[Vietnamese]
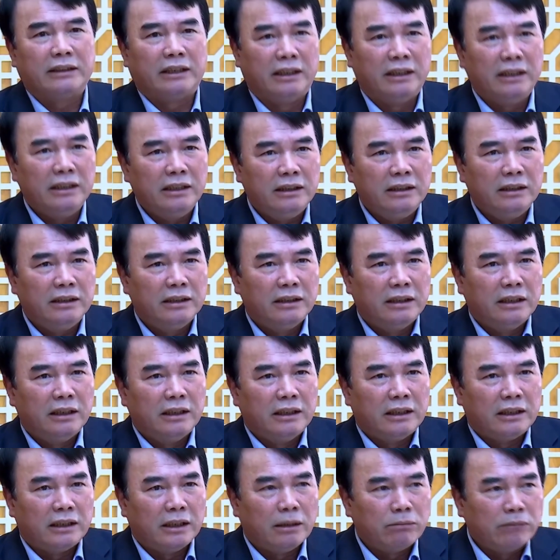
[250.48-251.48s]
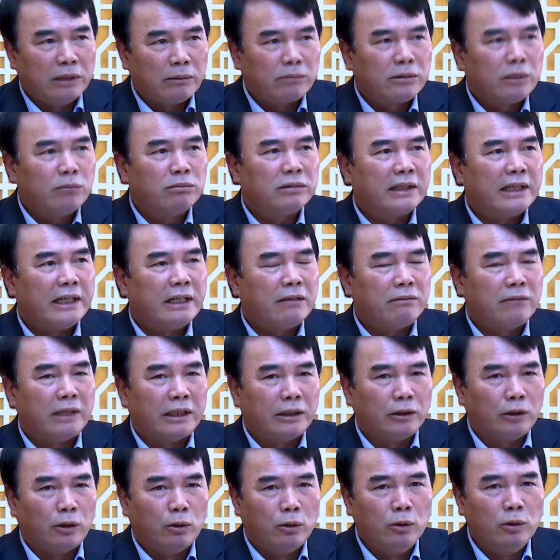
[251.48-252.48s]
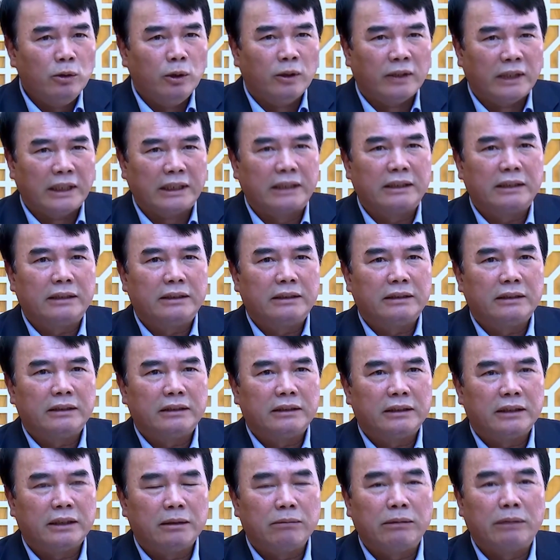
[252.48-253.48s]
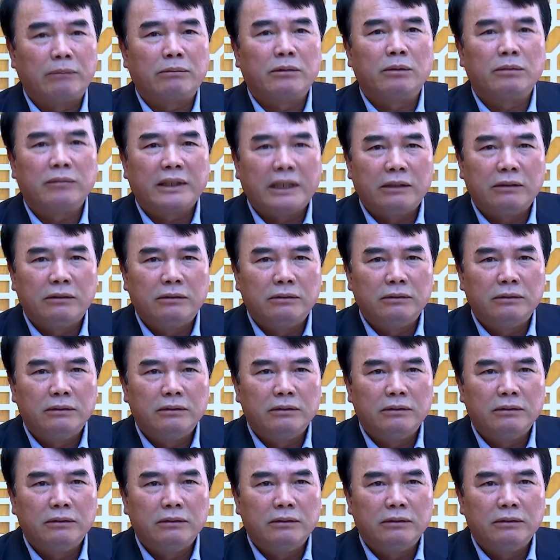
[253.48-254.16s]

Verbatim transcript: tỉnh nông nghiệp công cao và đủ nguồn lực nông nghiệp công cao.